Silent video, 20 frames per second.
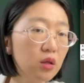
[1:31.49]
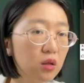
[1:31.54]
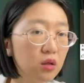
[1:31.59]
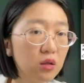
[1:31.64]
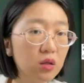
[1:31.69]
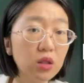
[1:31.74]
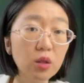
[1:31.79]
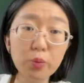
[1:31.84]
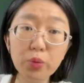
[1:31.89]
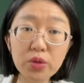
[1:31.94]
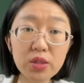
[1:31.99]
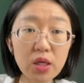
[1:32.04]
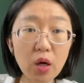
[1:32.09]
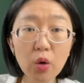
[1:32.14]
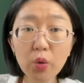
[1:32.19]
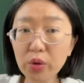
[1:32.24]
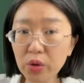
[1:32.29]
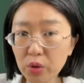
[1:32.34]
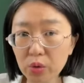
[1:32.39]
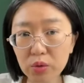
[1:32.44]
你不交
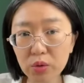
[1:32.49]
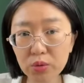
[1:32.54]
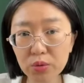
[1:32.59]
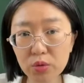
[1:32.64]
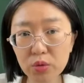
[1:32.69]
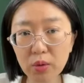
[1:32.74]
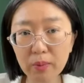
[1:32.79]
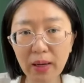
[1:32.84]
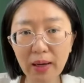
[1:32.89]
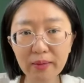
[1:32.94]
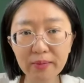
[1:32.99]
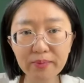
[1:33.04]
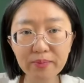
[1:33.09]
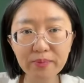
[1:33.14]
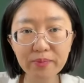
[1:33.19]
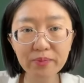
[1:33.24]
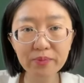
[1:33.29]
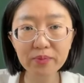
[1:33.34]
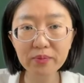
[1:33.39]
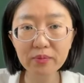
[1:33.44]
会丢工作吧？
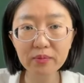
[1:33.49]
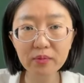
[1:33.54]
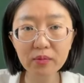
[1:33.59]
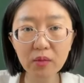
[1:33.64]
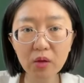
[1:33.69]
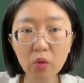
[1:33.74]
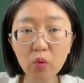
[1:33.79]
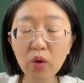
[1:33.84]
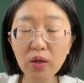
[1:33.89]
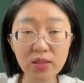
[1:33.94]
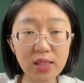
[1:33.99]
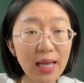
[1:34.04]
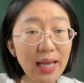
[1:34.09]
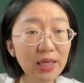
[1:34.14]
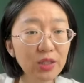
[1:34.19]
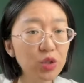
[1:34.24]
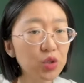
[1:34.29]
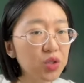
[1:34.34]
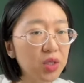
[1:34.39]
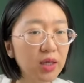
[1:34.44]
我
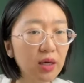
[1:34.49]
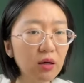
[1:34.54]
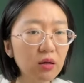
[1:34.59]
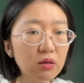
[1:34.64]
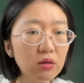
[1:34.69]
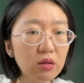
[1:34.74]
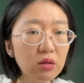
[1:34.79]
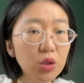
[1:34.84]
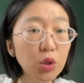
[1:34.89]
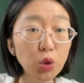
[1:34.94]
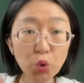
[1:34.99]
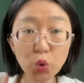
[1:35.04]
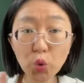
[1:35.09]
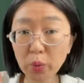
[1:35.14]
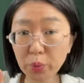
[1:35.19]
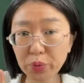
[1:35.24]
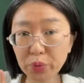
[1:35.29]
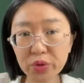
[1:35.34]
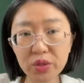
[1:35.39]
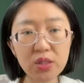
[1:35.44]
猜是这样。你如果
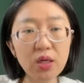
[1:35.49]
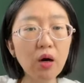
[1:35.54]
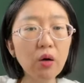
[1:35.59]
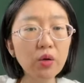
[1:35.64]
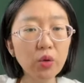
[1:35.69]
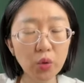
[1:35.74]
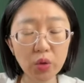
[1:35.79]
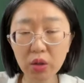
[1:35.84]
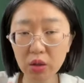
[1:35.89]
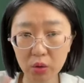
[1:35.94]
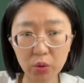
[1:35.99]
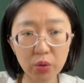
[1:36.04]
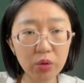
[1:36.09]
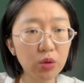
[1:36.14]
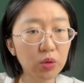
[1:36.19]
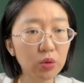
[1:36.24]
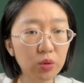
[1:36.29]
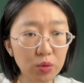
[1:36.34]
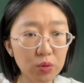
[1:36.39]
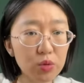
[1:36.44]
不交，有可能会
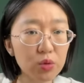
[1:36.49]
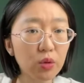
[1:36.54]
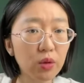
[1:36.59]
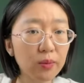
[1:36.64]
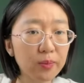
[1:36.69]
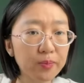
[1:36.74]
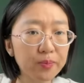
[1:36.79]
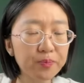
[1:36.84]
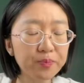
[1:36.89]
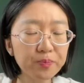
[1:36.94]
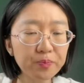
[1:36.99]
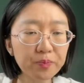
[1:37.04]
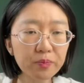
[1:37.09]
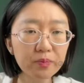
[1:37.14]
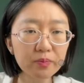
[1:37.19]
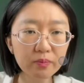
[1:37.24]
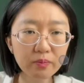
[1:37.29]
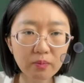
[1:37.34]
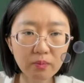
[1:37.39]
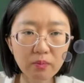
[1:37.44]
丢工作。
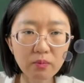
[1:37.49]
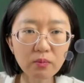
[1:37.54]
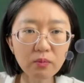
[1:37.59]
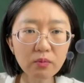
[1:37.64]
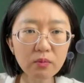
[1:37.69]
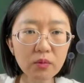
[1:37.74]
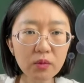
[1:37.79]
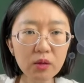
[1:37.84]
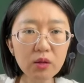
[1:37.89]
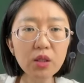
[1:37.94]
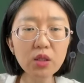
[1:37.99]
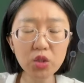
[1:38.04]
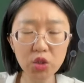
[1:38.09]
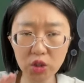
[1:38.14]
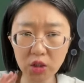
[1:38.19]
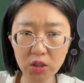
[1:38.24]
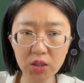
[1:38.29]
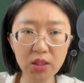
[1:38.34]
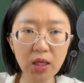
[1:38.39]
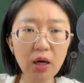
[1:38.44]
那
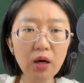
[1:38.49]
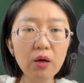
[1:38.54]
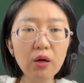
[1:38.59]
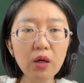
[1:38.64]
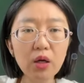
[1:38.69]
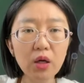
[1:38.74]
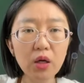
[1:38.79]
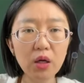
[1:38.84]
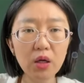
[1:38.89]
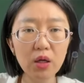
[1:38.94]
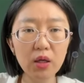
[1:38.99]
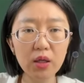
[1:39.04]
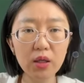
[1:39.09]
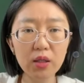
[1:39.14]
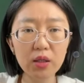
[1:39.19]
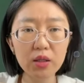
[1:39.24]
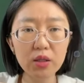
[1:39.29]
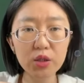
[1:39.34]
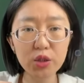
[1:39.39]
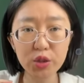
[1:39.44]
至少
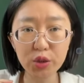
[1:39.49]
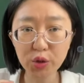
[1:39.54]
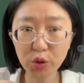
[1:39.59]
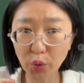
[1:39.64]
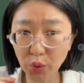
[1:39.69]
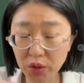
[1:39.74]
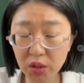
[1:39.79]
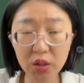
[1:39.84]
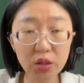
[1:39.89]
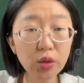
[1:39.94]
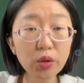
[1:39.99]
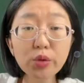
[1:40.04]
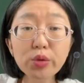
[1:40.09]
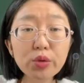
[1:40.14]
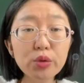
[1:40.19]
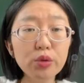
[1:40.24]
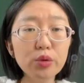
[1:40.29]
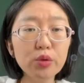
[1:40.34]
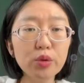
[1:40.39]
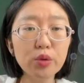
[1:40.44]
是有几
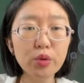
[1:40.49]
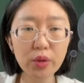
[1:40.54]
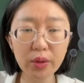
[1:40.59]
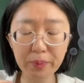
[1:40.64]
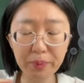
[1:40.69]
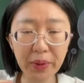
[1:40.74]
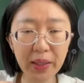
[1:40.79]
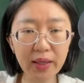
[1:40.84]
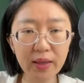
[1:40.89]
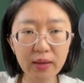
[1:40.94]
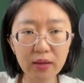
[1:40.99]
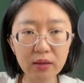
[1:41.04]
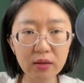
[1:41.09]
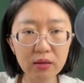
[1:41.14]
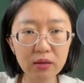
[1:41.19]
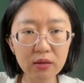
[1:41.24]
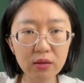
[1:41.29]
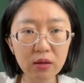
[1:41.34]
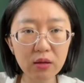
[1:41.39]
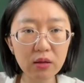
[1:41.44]
率会被
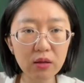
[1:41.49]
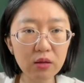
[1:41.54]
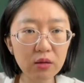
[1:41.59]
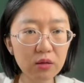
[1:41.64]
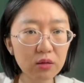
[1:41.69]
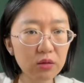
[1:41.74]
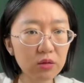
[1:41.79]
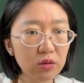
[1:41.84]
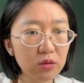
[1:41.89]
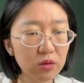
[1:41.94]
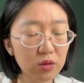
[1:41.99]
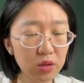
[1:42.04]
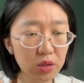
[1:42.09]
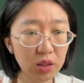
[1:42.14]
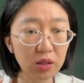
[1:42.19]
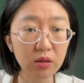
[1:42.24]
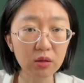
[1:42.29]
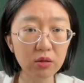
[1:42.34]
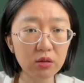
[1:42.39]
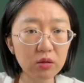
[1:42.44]
呃
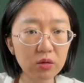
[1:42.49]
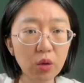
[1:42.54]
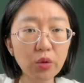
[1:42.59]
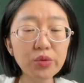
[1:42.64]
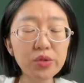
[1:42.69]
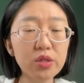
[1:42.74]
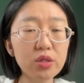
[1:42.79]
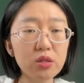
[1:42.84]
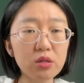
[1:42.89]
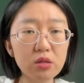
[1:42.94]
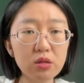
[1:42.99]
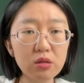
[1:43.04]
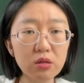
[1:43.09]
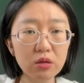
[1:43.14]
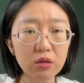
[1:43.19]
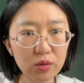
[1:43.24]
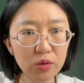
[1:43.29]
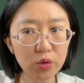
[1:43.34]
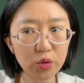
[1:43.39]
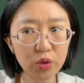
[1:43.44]
这个公司
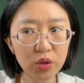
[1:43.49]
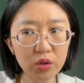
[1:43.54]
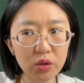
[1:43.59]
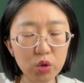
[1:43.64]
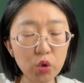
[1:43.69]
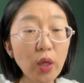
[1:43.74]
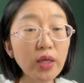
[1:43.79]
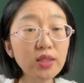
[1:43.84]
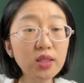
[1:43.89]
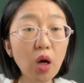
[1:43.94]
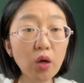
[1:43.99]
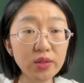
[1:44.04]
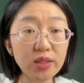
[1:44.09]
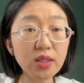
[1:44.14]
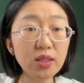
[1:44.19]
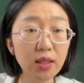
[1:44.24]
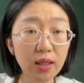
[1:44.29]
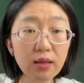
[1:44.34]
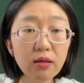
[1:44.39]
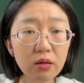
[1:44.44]
就是穿小
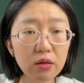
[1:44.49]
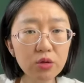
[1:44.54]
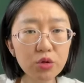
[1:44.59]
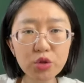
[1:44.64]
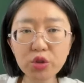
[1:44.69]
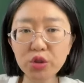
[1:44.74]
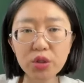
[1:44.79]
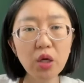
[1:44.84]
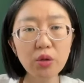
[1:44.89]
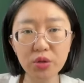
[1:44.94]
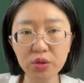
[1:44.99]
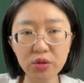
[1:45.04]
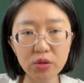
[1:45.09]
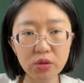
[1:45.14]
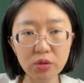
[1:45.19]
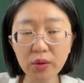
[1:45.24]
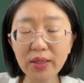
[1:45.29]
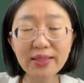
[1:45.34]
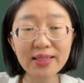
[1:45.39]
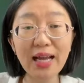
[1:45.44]
鞋，至少是
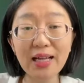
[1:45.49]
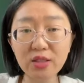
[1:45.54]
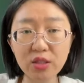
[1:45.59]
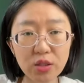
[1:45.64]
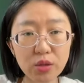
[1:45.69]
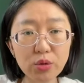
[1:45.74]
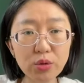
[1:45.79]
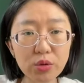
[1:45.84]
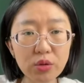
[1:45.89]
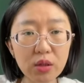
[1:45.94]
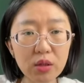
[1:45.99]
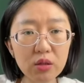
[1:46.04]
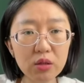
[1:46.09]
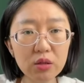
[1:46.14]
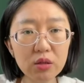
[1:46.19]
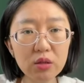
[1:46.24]
有很大几率的